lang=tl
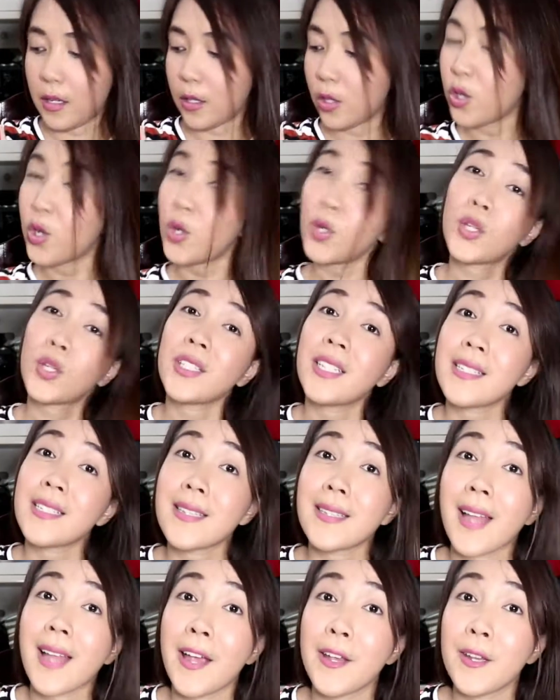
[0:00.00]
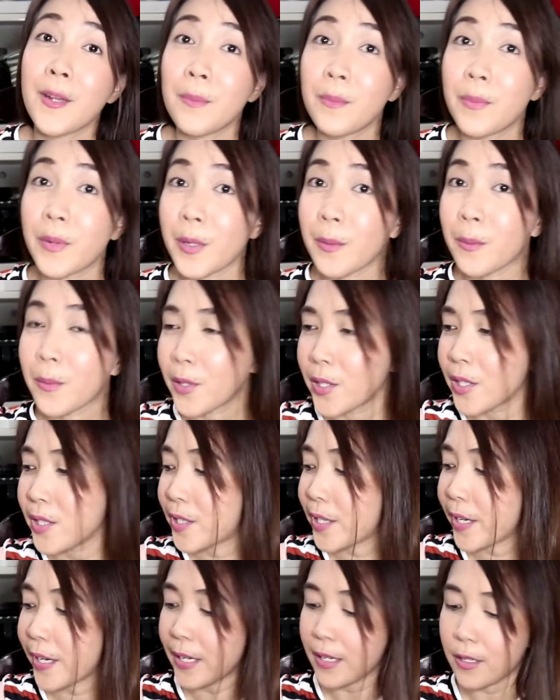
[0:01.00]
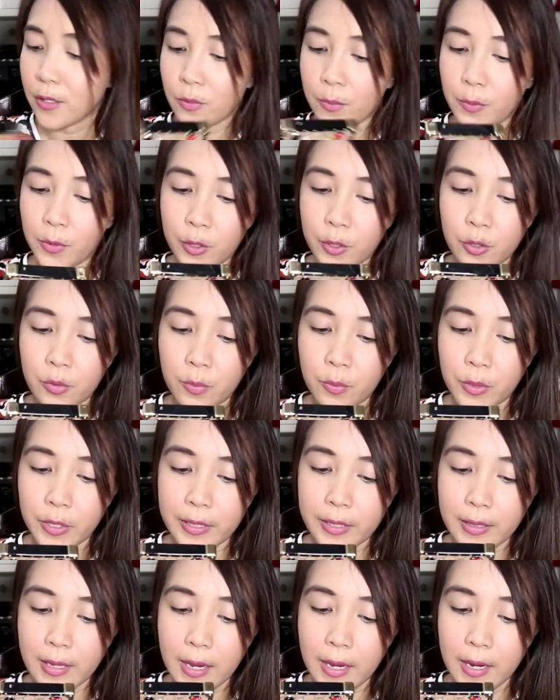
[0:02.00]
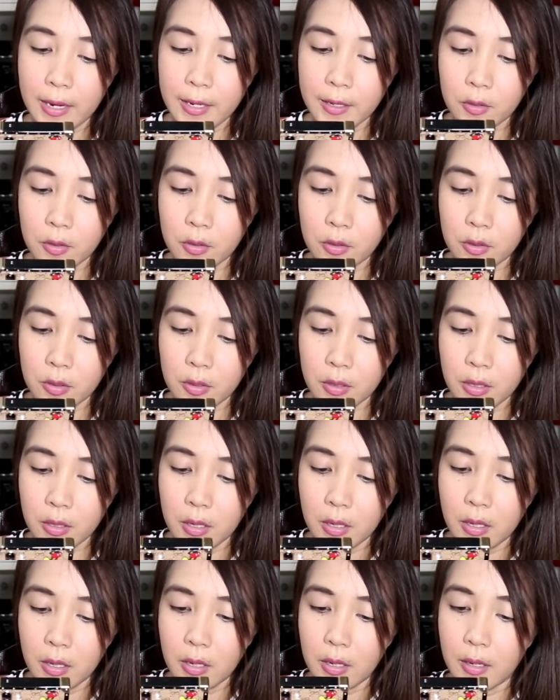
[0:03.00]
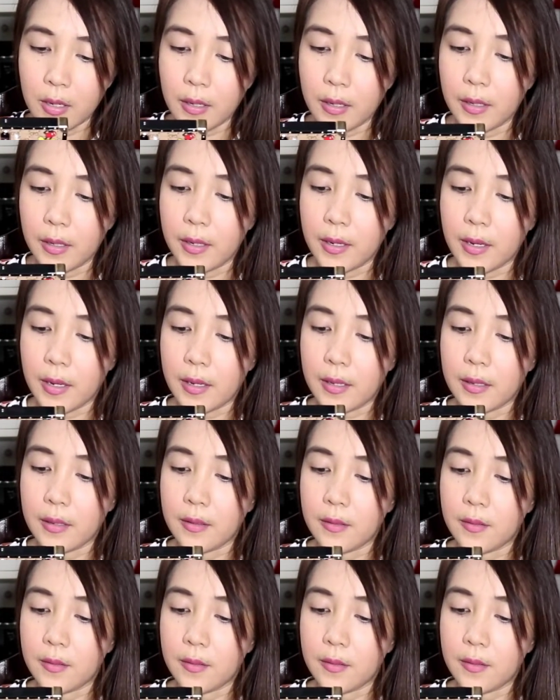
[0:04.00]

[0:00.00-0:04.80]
Nanonood kasi tayo ng premiere eh. Support, support tayo. Ayan.